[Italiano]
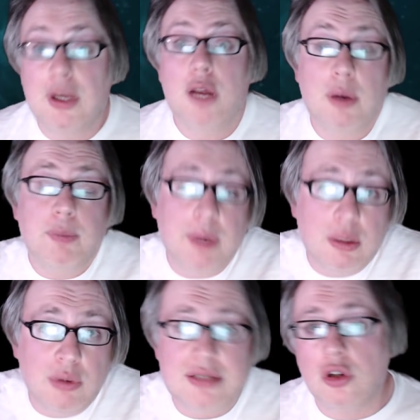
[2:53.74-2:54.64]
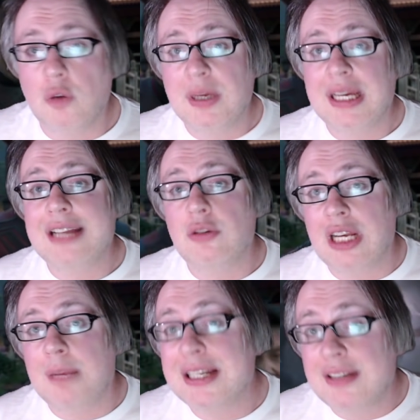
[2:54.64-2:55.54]
Però è proprio per questo che è un peccato
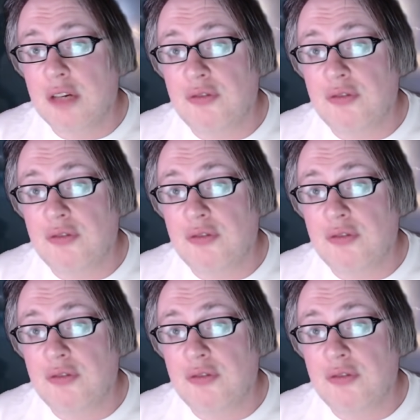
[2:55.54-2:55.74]
che la parte